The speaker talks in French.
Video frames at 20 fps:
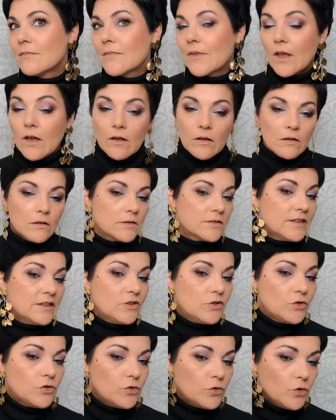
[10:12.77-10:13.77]
Oh, c'est
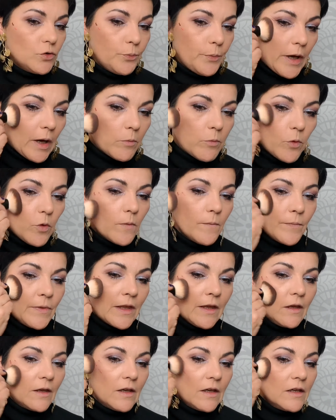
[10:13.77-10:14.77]
super beau.
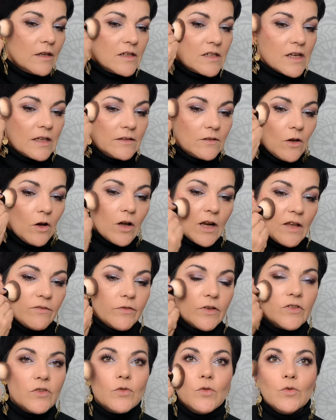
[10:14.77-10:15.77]
J'adore la
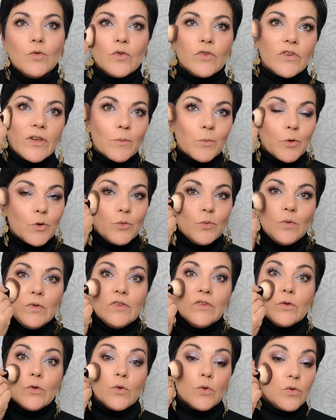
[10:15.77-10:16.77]
façon dont ces produits
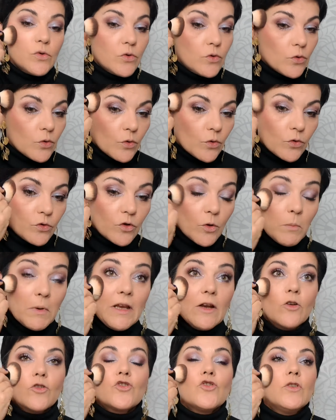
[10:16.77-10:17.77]
se,
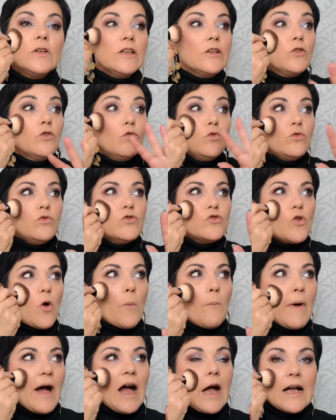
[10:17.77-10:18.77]
mélangent. Je n'ai toujours
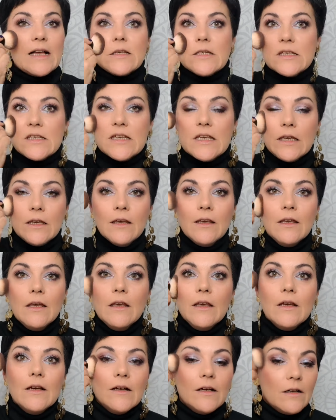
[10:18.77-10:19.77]
pas acheté
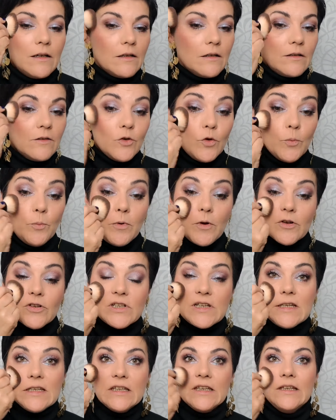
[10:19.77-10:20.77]
euh, le blush
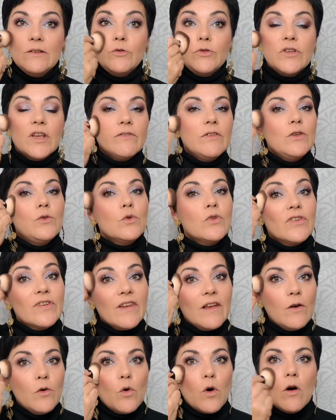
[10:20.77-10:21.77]
liquide, vous savez, de
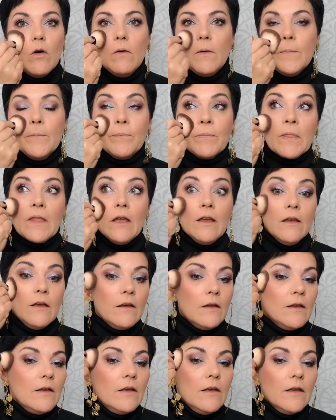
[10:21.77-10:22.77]
Saint-Laurent.
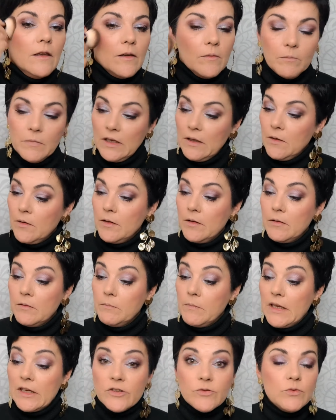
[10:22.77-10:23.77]
Mais,
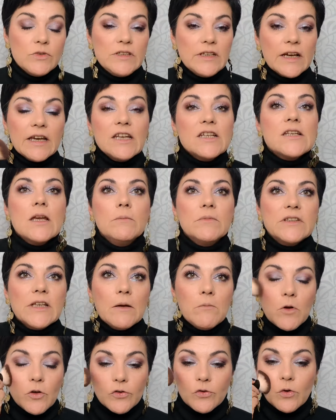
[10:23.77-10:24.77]
mais, je vous dirais, j'aime
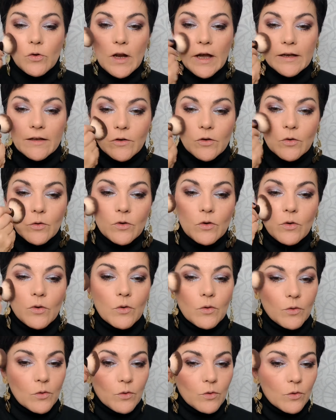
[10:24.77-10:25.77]
tellement cela que,
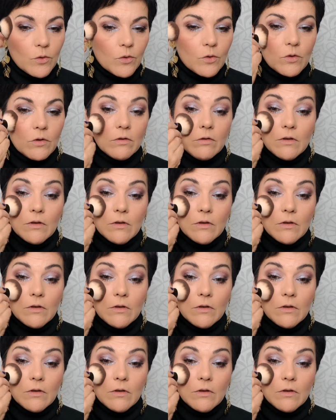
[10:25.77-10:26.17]
euh,